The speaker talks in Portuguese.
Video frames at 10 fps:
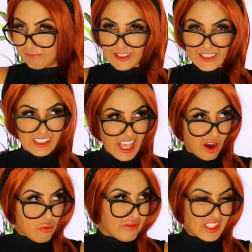
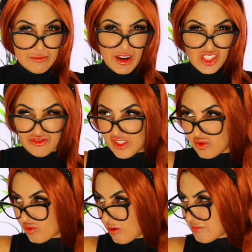Saco, vai ser mais
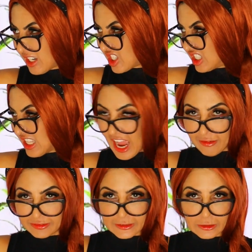difícil do que eu
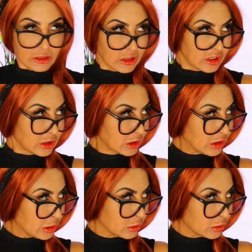imaginava.